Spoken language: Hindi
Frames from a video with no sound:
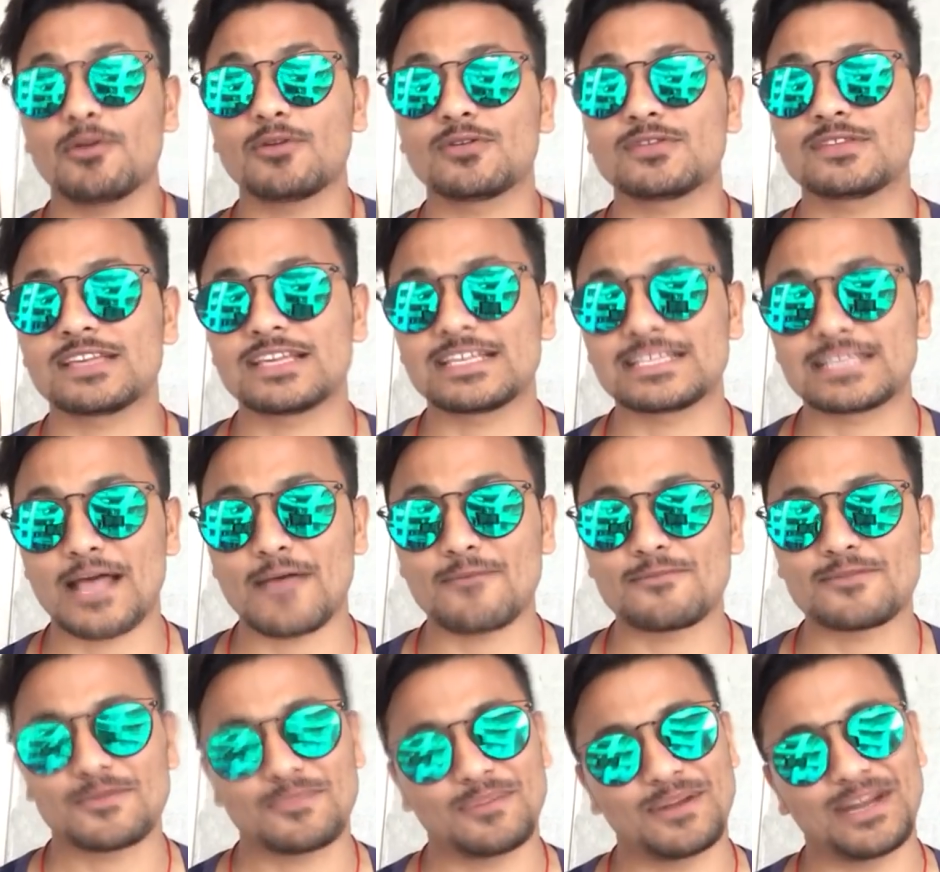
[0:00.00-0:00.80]
फिर उसी
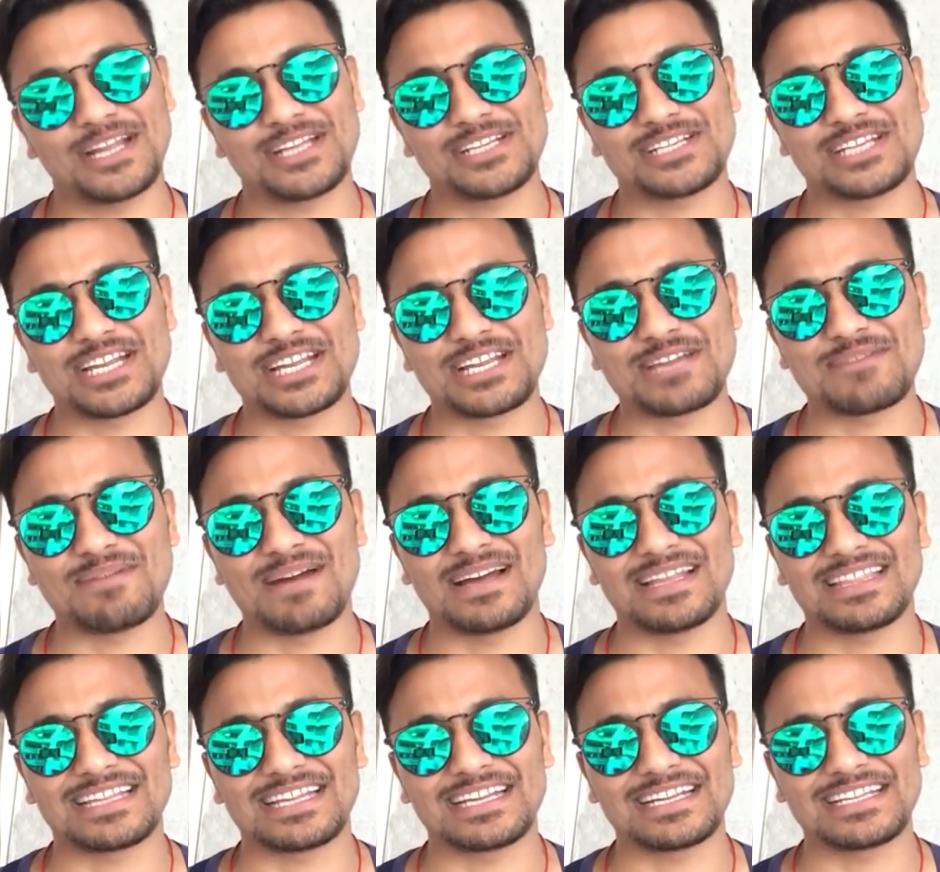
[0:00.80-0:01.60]
हिसाब से प्रडिक्शन की
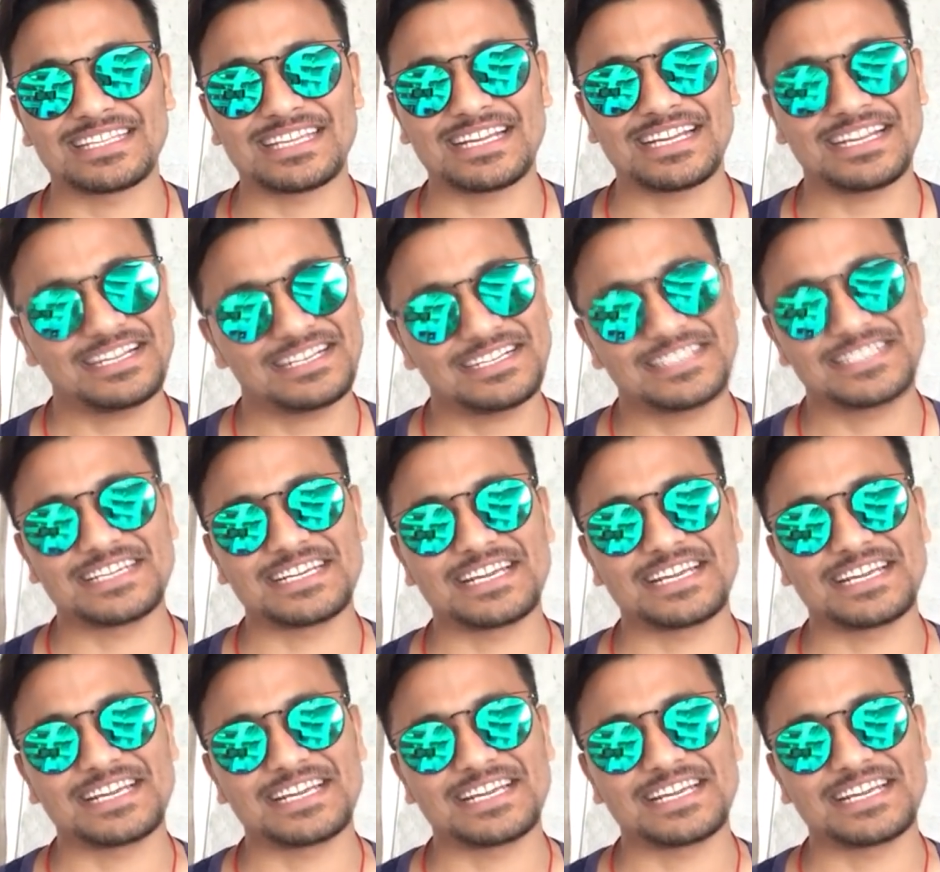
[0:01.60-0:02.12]
बात करते हैं